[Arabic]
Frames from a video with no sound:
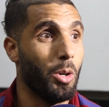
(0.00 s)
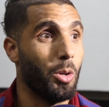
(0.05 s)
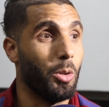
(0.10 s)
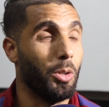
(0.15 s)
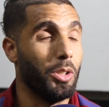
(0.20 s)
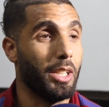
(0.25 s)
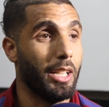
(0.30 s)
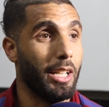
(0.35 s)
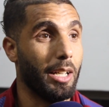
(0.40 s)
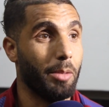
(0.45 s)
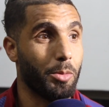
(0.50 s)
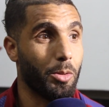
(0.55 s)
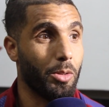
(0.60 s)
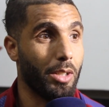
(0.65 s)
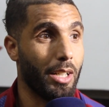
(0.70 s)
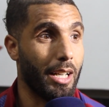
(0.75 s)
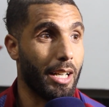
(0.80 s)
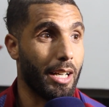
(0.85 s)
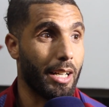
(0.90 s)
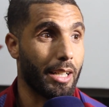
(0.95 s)
وحنا الحمد
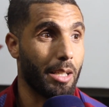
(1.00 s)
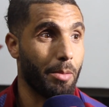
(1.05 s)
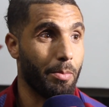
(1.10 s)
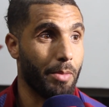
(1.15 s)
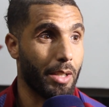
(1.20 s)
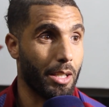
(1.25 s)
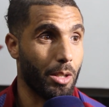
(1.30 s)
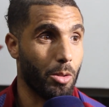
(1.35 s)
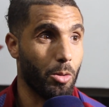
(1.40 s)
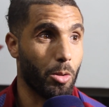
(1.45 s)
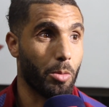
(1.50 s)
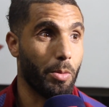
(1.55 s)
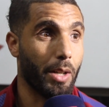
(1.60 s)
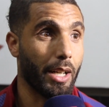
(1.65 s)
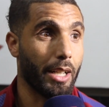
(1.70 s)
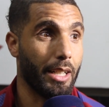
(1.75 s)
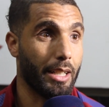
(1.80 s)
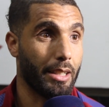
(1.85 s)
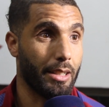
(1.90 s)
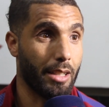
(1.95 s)
لله كما كيقولوا
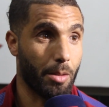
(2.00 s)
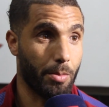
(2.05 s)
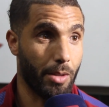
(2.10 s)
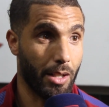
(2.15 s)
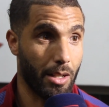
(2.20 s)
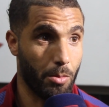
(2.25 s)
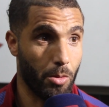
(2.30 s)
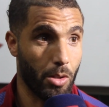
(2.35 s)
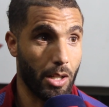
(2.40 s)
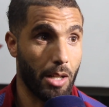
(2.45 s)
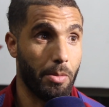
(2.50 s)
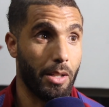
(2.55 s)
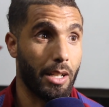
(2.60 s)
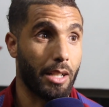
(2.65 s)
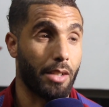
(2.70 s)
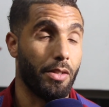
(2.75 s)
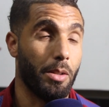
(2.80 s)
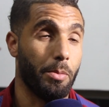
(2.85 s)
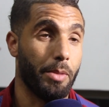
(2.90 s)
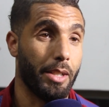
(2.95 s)
باقي عندنا اربعه
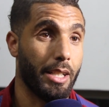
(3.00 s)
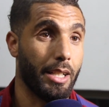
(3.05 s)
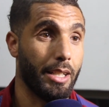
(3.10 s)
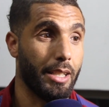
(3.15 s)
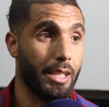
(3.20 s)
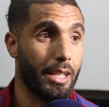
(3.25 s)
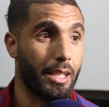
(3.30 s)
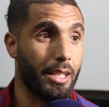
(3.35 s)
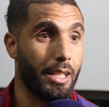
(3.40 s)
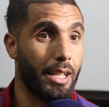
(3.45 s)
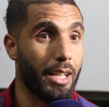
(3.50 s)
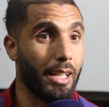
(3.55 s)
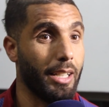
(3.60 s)
المقابلات في الميدان ديالنا